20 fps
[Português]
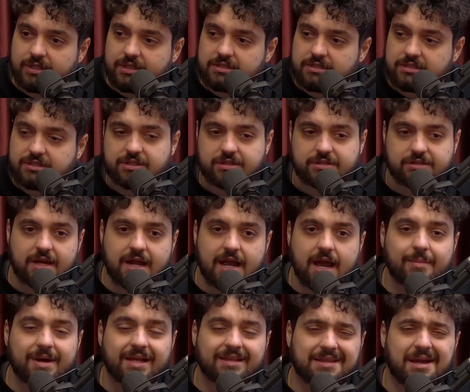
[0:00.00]
chegar
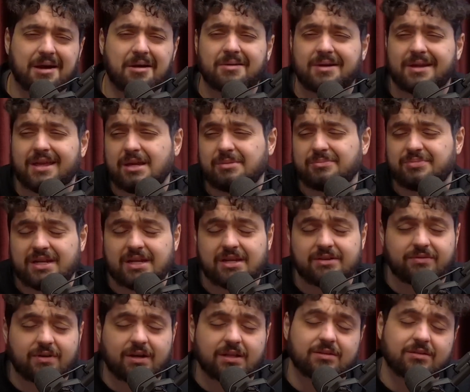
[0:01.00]
a matar alguém porque ele
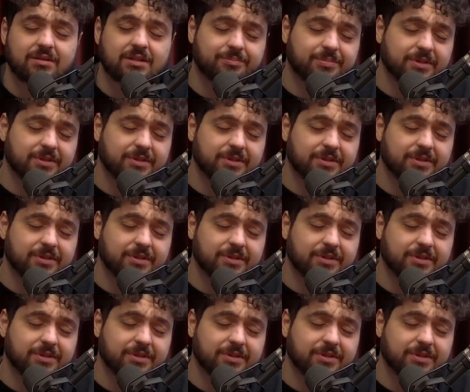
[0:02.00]
vota em outra